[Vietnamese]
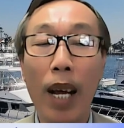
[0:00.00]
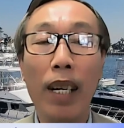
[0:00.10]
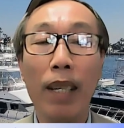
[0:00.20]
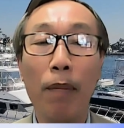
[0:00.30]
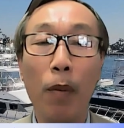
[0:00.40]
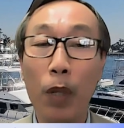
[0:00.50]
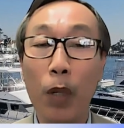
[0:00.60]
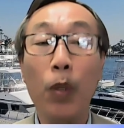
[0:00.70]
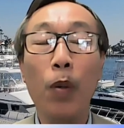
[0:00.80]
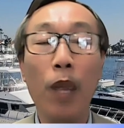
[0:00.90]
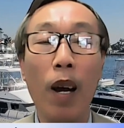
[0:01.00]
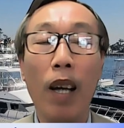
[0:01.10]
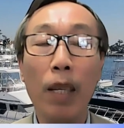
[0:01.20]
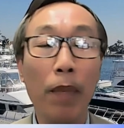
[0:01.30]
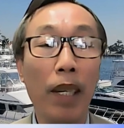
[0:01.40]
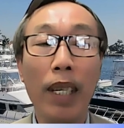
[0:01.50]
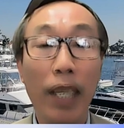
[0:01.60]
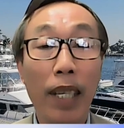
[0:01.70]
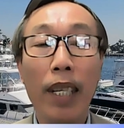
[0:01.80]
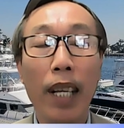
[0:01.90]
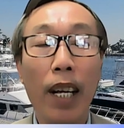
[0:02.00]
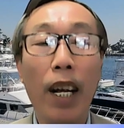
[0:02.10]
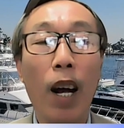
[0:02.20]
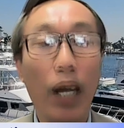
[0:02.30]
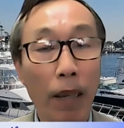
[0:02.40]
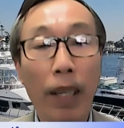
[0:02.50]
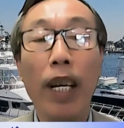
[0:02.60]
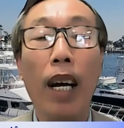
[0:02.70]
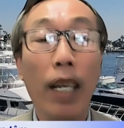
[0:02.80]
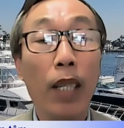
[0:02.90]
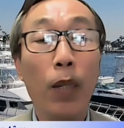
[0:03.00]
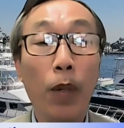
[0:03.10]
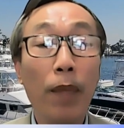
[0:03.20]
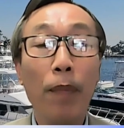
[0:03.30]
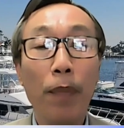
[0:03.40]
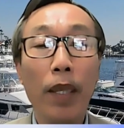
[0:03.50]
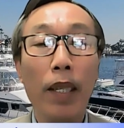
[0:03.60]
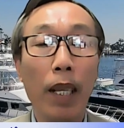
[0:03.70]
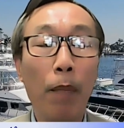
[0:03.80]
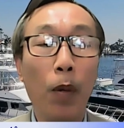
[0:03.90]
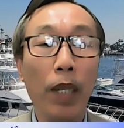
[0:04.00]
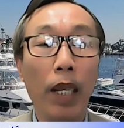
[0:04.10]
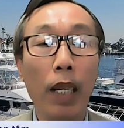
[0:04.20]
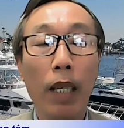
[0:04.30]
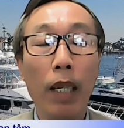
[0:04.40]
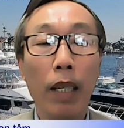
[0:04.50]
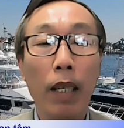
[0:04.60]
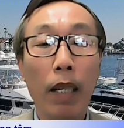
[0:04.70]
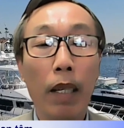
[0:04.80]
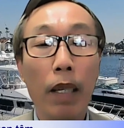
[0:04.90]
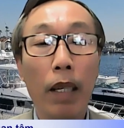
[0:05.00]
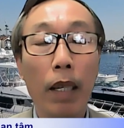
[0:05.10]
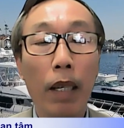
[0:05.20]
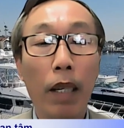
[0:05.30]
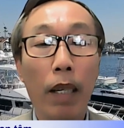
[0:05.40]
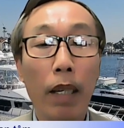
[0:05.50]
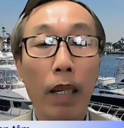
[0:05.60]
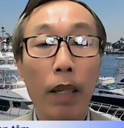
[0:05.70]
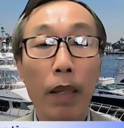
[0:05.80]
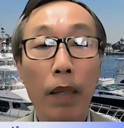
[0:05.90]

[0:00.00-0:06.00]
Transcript: Loan một thiểu số nhỏ nhưng mà à, họ sẽ phải gỡ cái đó xuống sớm muộn gì và